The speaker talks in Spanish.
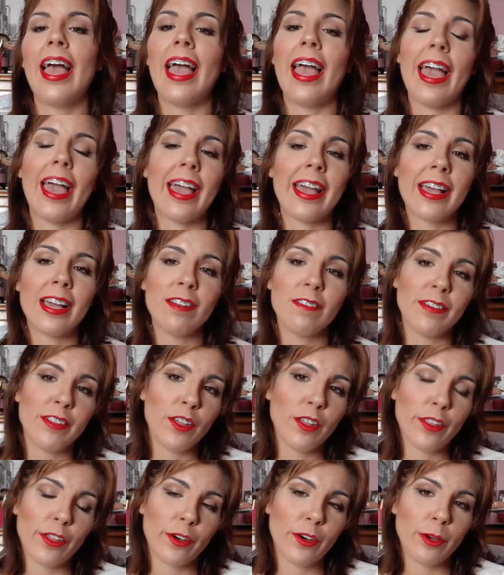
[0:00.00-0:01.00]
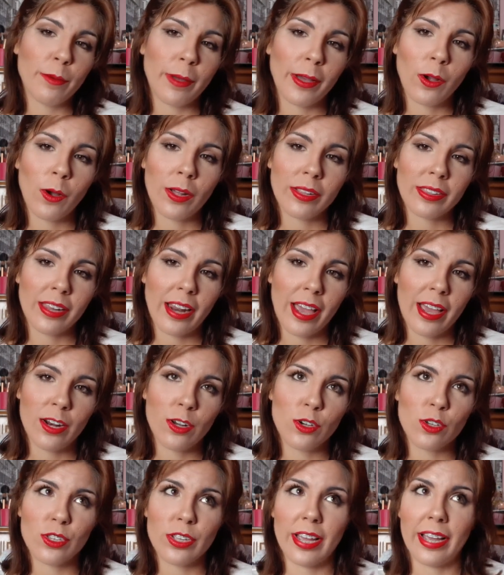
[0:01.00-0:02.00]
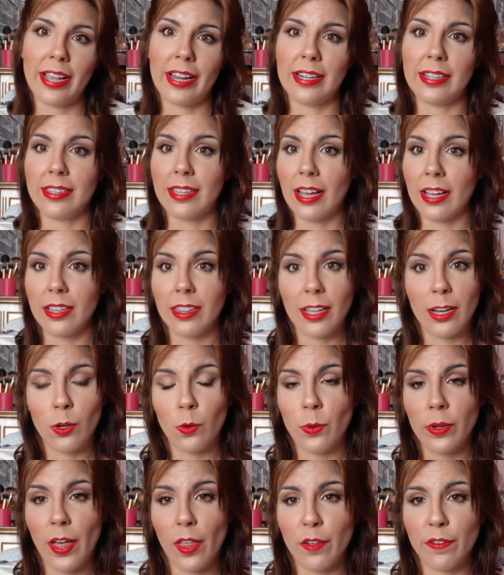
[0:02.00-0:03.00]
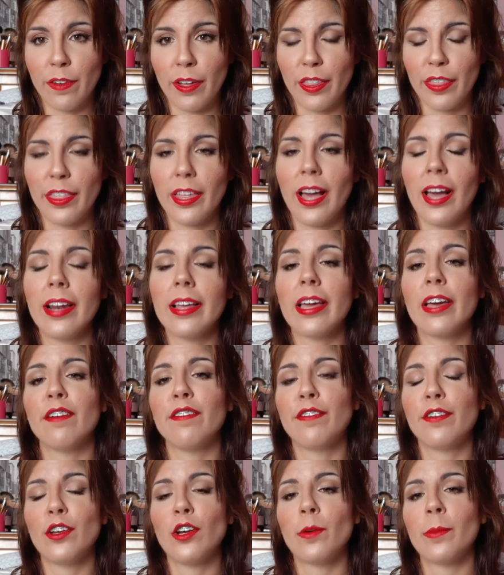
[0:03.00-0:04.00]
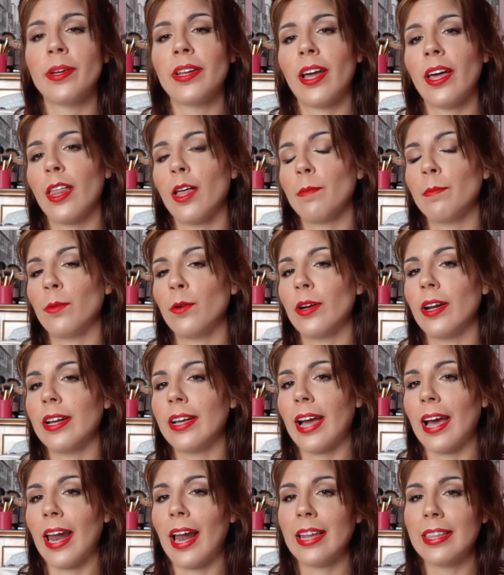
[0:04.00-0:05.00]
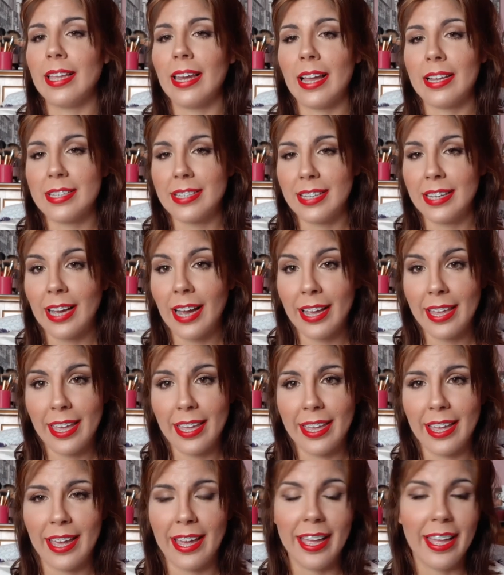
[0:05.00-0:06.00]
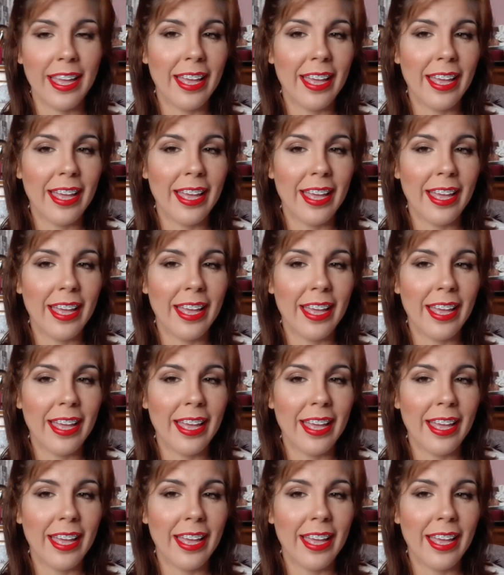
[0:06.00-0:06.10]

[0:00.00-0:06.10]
En el vídeo de hoy vengo a traeros el tag del cuidado facial que fui nominada por el canal de la chica Yeye